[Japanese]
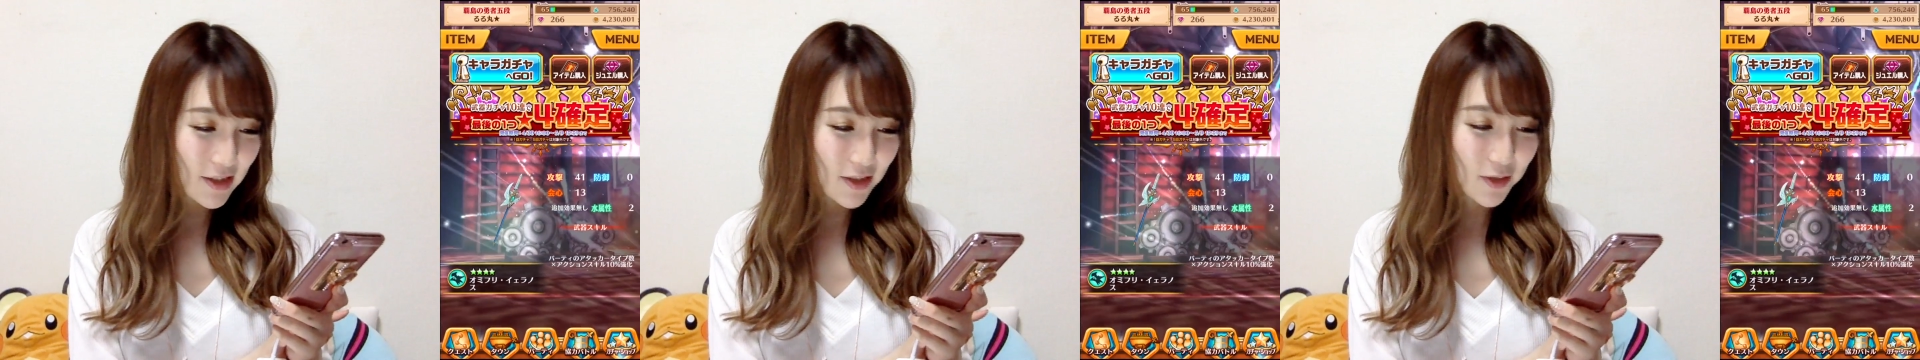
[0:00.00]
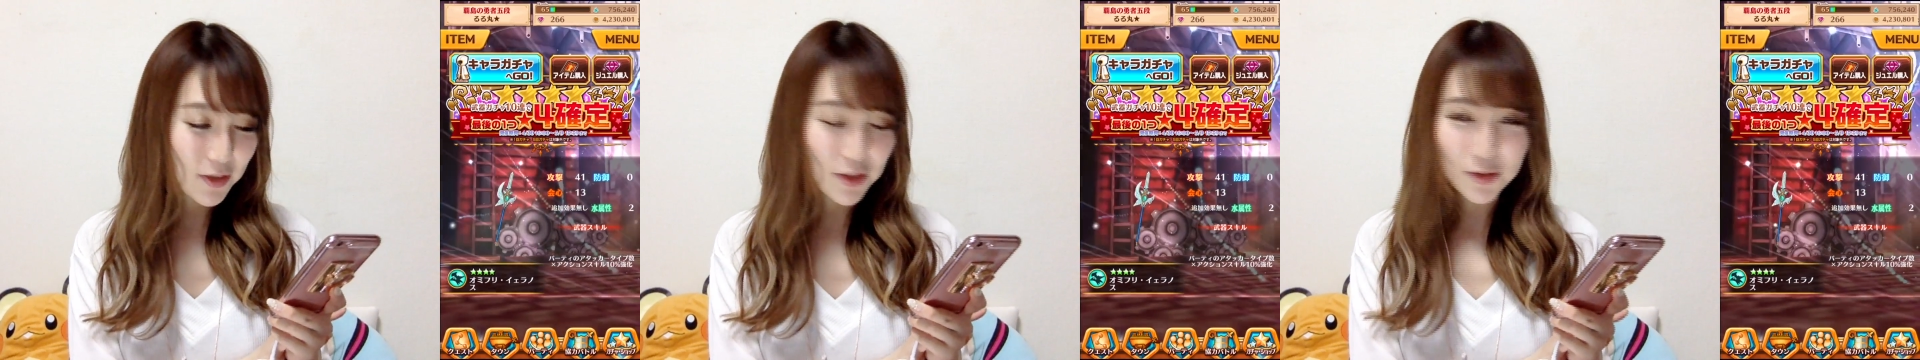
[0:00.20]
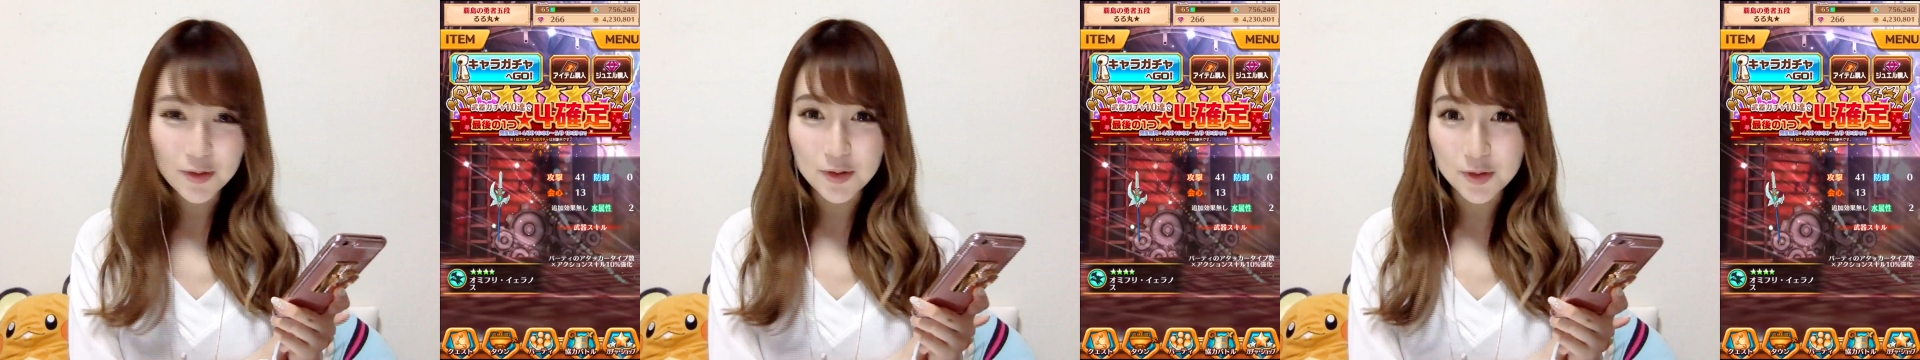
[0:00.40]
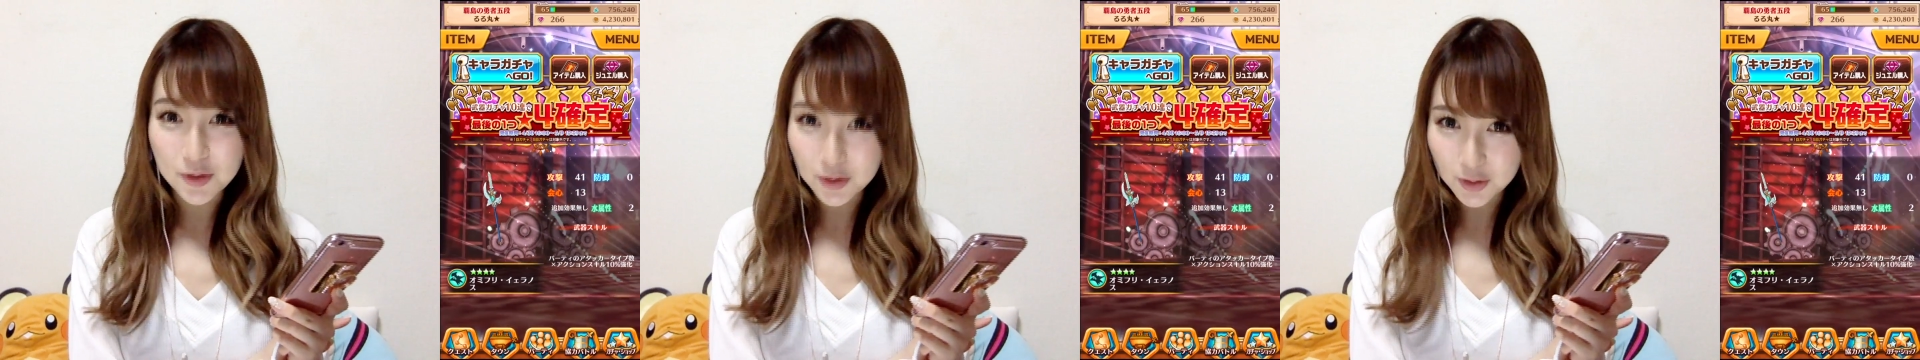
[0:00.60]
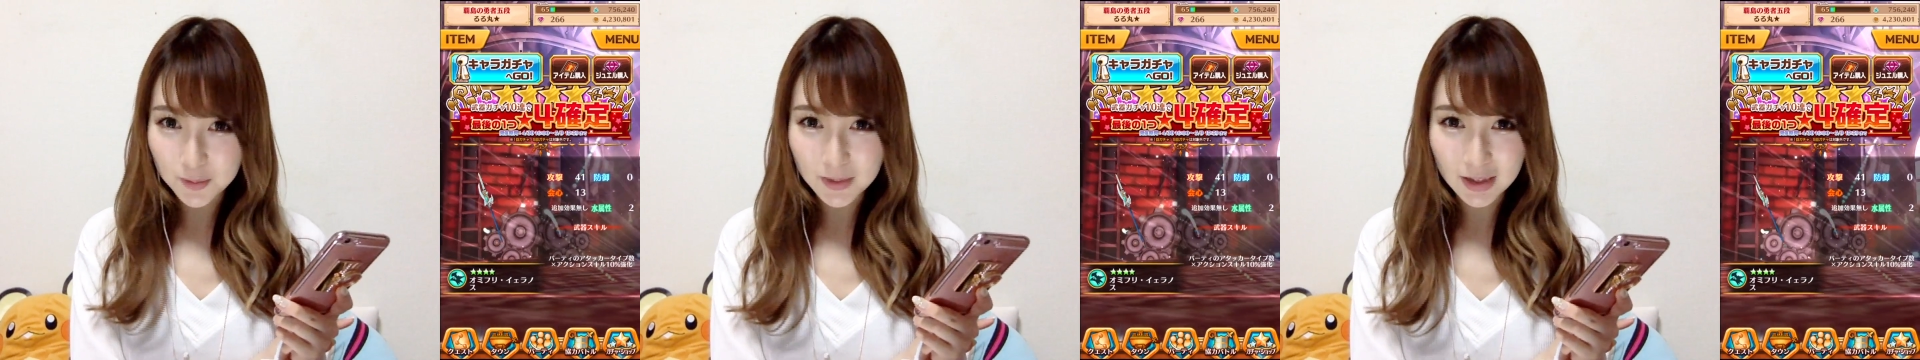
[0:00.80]
15時
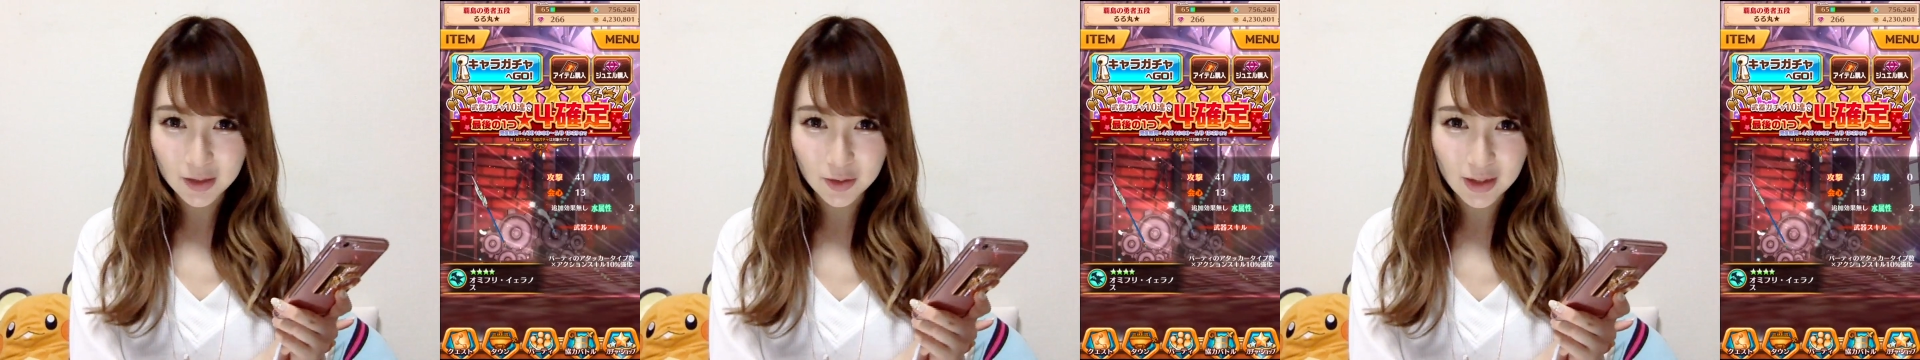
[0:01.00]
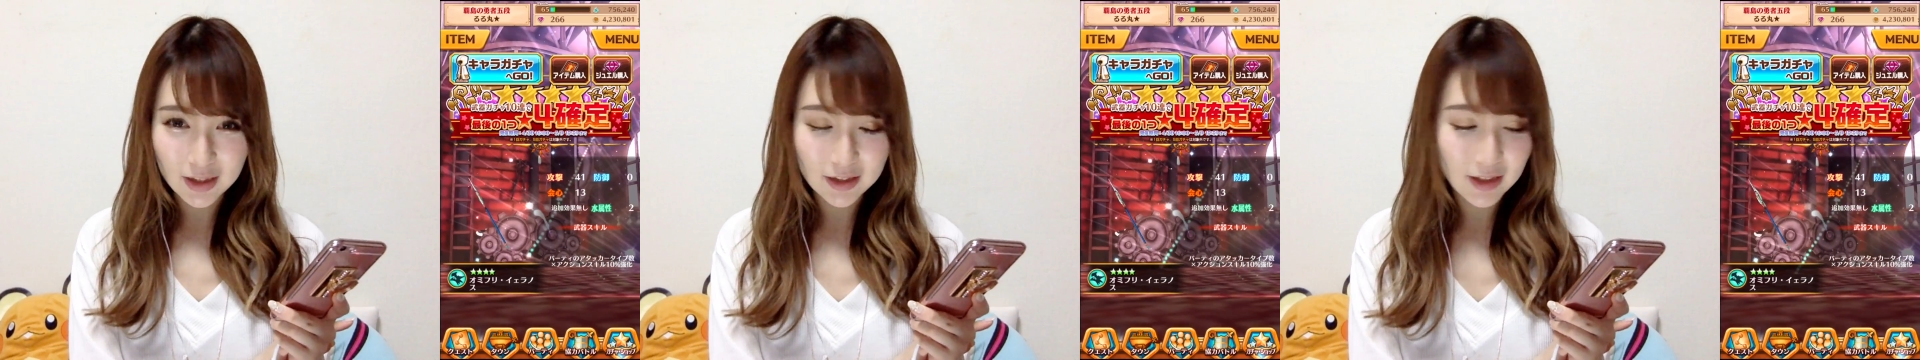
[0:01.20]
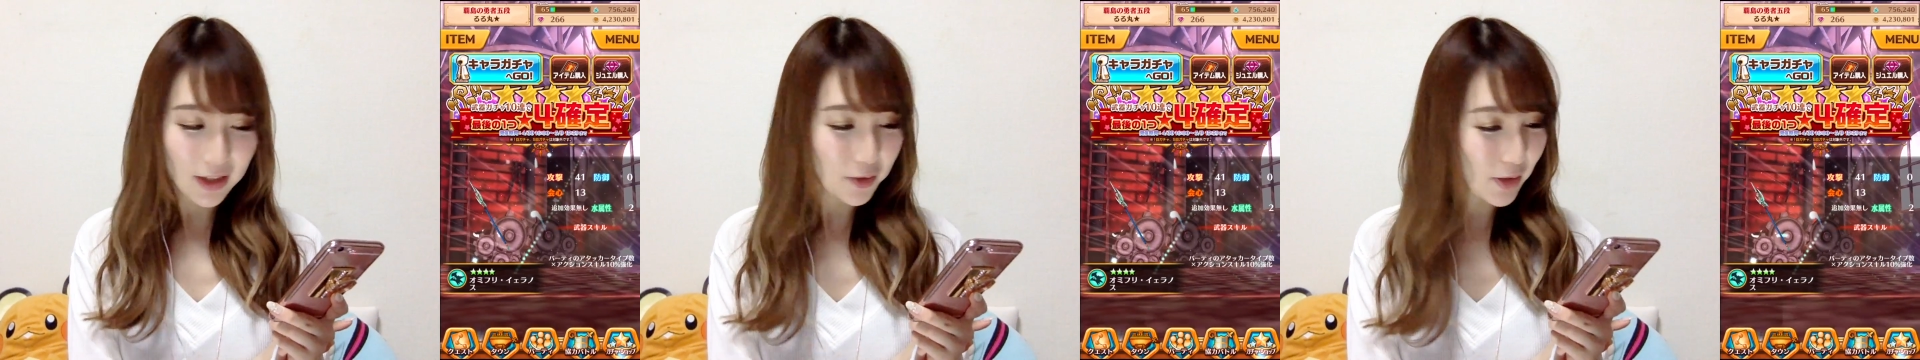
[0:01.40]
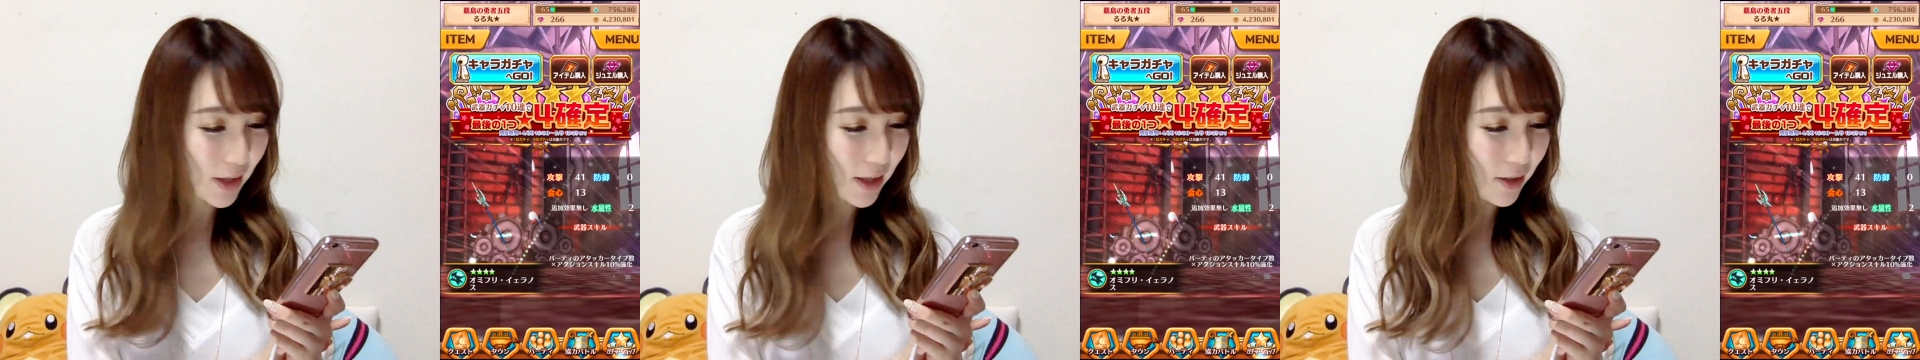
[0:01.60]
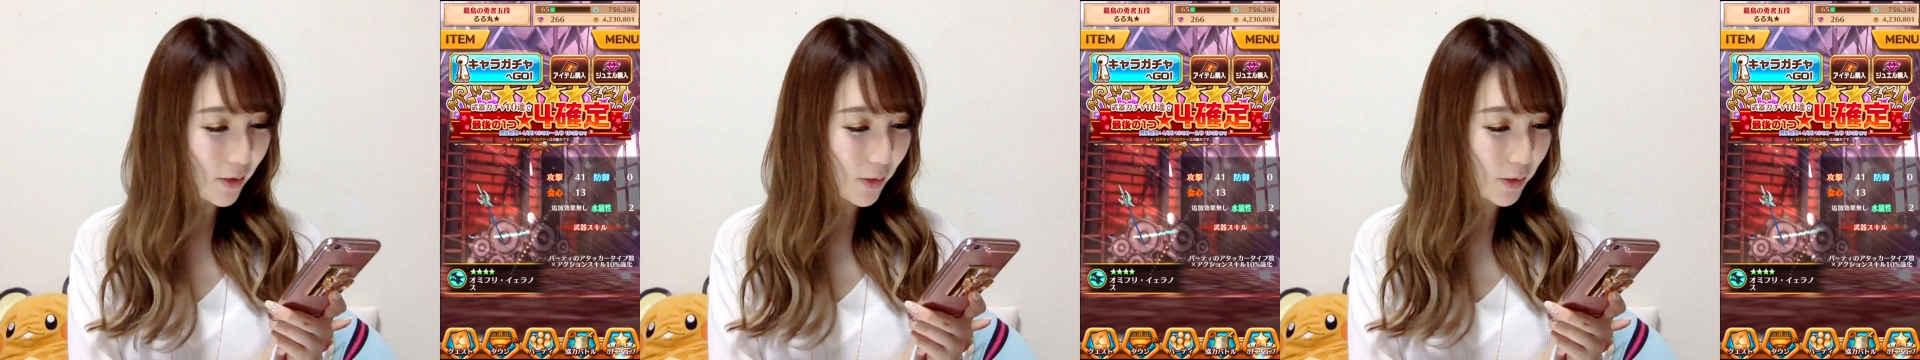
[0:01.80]
59分までの限定のね、